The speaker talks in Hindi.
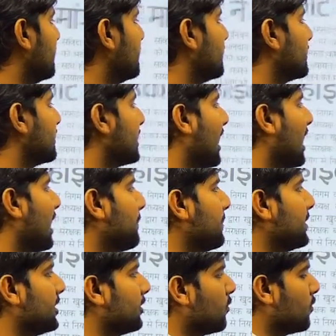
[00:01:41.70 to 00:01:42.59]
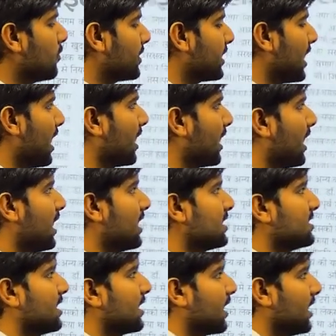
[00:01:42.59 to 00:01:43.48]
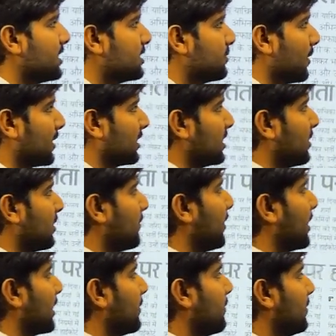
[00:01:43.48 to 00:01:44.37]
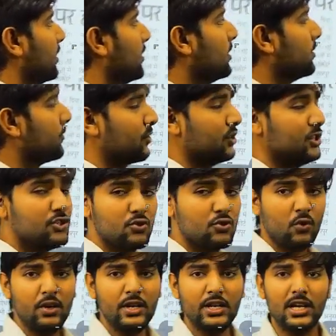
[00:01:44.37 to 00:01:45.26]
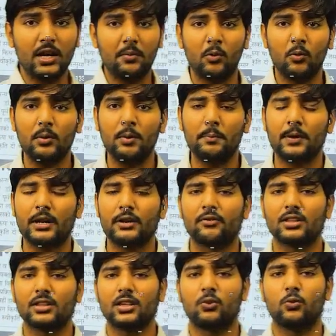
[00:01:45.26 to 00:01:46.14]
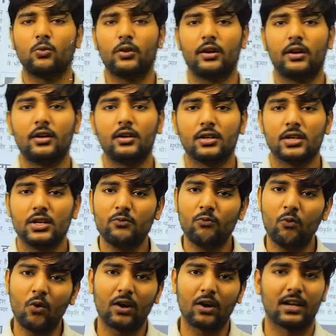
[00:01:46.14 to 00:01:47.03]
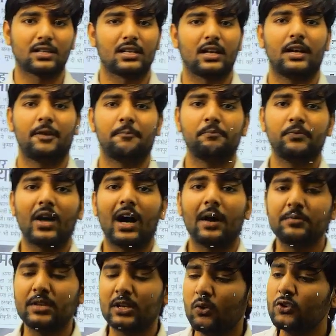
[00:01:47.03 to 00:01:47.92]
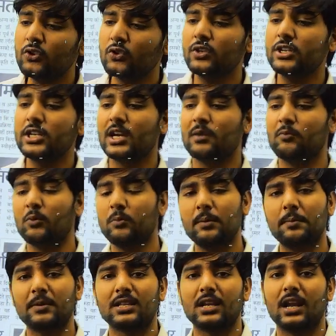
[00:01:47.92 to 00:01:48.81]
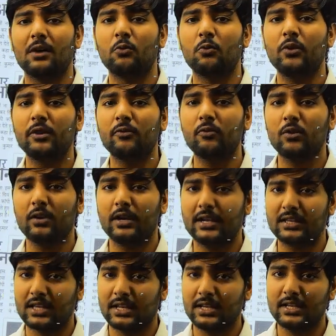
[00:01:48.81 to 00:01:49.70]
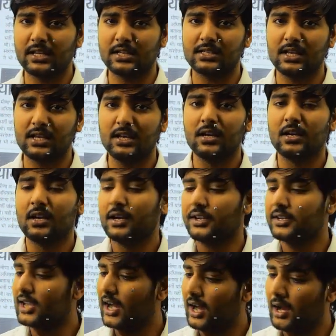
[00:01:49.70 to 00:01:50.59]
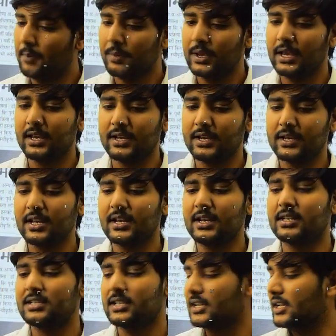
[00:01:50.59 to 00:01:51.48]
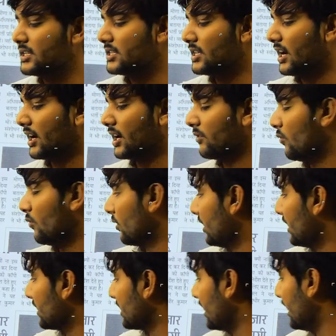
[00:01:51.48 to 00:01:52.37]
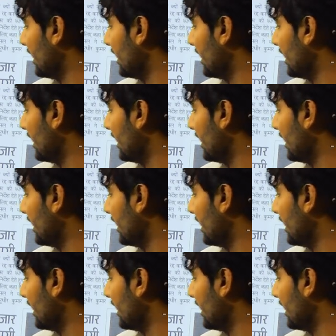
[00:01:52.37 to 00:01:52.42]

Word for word: यहाँ पे देखो क्या कहा जा रहा है इस भर्ती के बारे में कि जो नियमों में परिवर्तन हुए कि वो गलत है अब देखो जो नियमों में बदलाव हुए वो एक तरीके से यहाँ पे इनके नजरिए से अगर वो गलत है